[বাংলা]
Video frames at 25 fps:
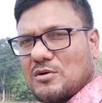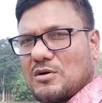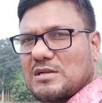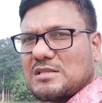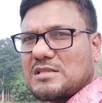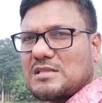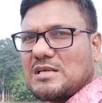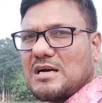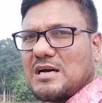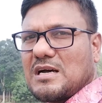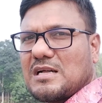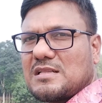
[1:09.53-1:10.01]

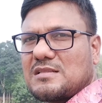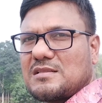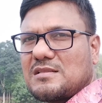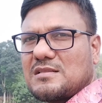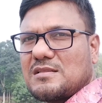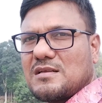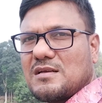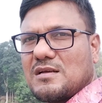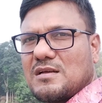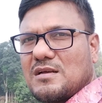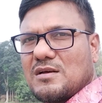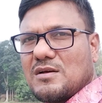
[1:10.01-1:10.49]
অর্থাৎ
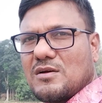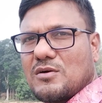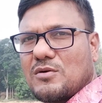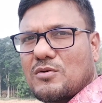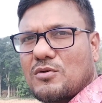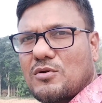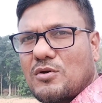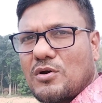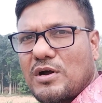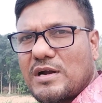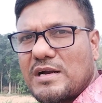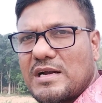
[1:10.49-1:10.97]

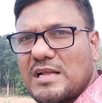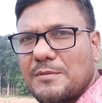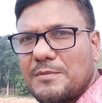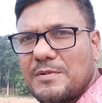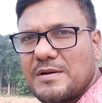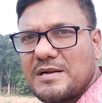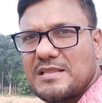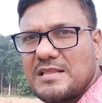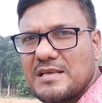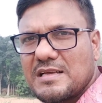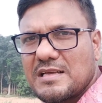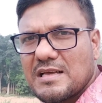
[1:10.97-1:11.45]
ক্রয়
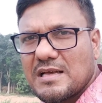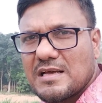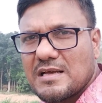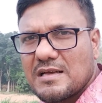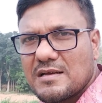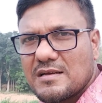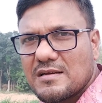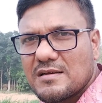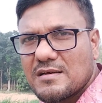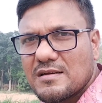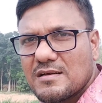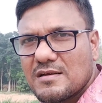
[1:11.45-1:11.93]
ডেবিট দিকে
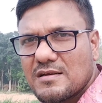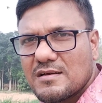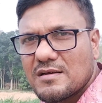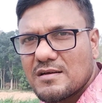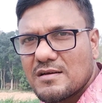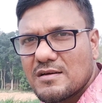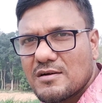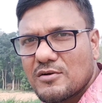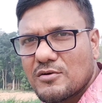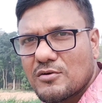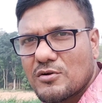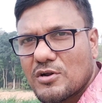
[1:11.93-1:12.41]

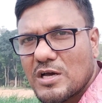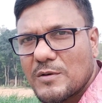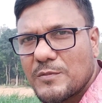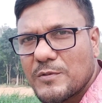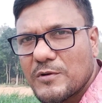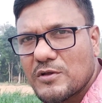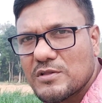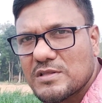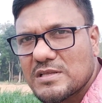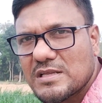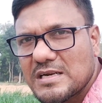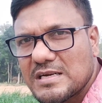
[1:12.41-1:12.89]
ক্রয়
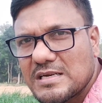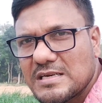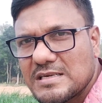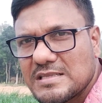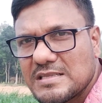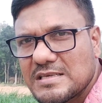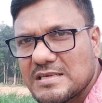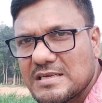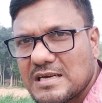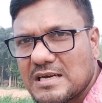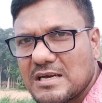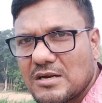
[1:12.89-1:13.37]
ফেরত
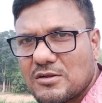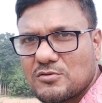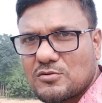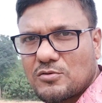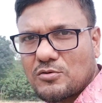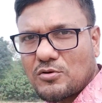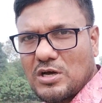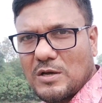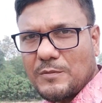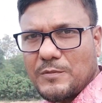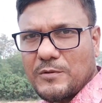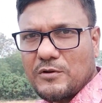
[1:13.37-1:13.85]
ক্রেডিট দিকে কারণ
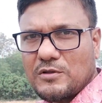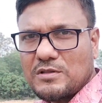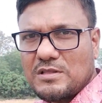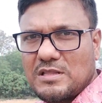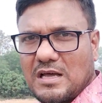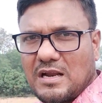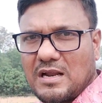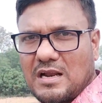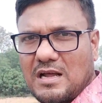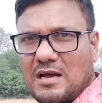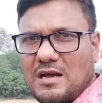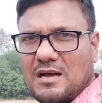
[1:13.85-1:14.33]
ক্রয় ফেরত
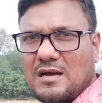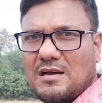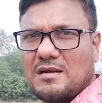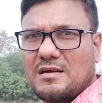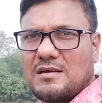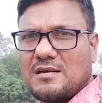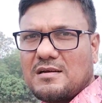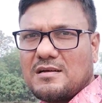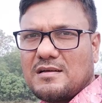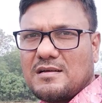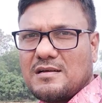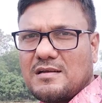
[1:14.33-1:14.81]
দ্বারা
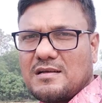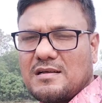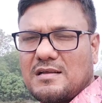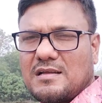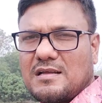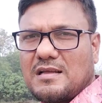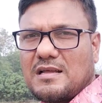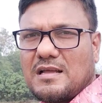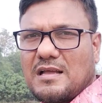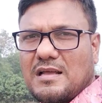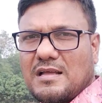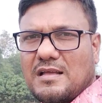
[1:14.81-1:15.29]

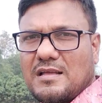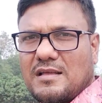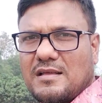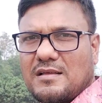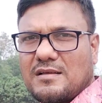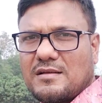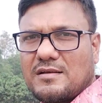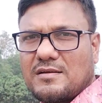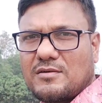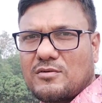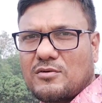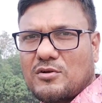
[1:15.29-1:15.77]
এই
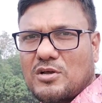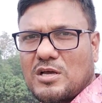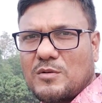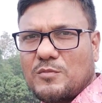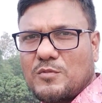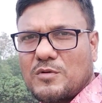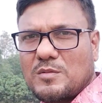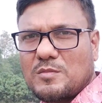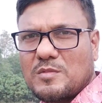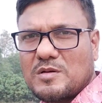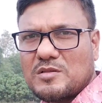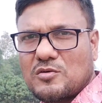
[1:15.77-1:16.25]

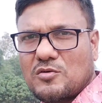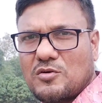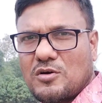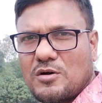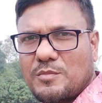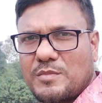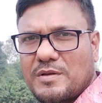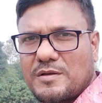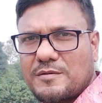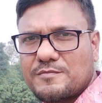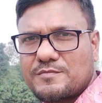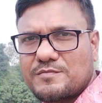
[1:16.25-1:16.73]
ক্রয়ের পরিমাণ
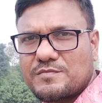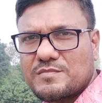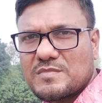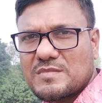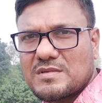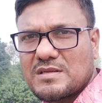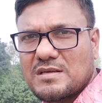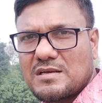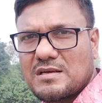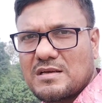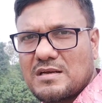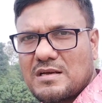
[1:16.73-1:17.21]
কমে
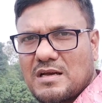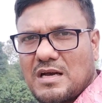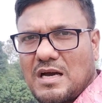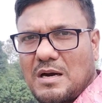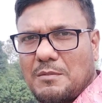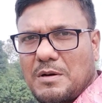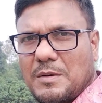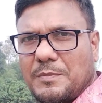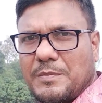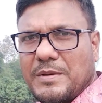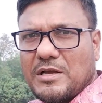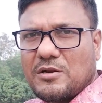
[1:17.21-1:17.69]

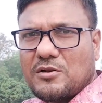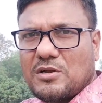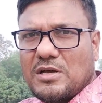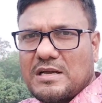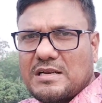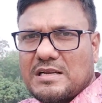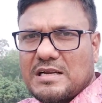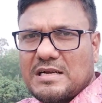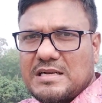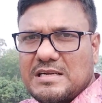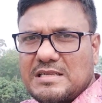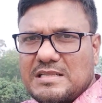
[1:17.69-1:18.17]
আবার
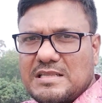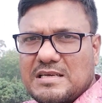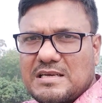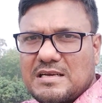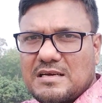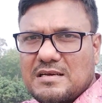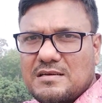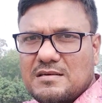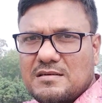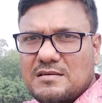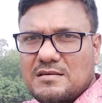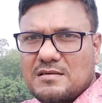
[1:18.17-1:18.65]
বিক্রয় ক্রেডিট
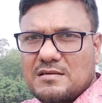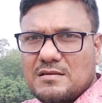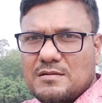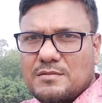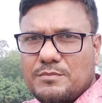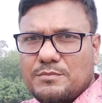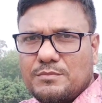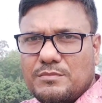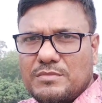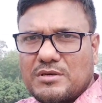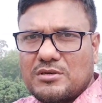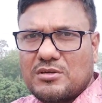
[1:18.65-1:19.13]
দিকে
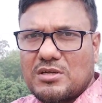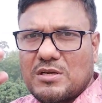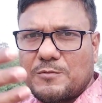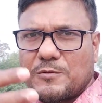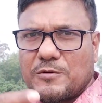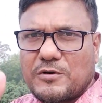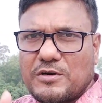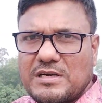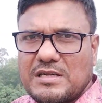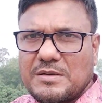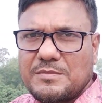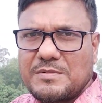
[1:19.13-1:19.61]

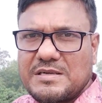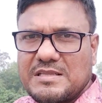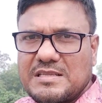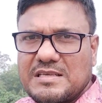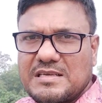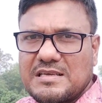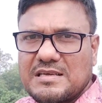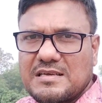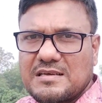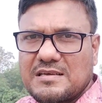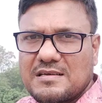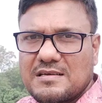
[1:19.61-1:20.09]
বিক্রয় ফেরত ডেবিট
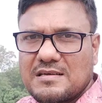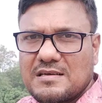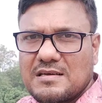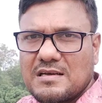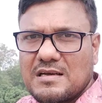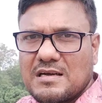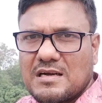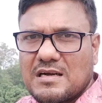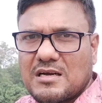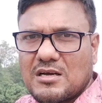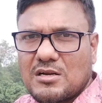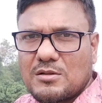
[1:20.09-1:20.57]
দিকে
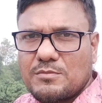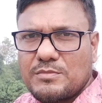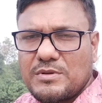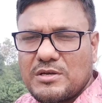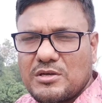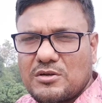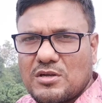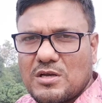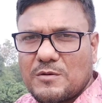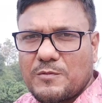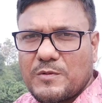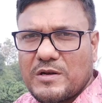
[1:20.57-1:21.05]
কারণ
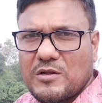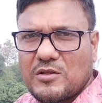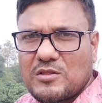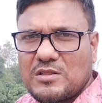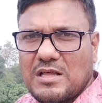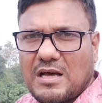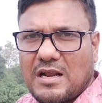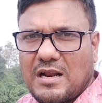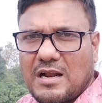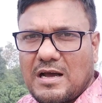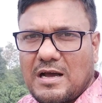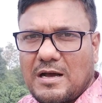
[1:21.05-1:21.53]
বিক্রয়
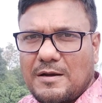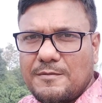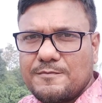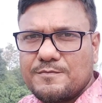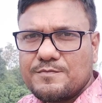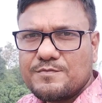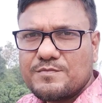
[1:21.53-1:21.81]
ফেরত দ্বারা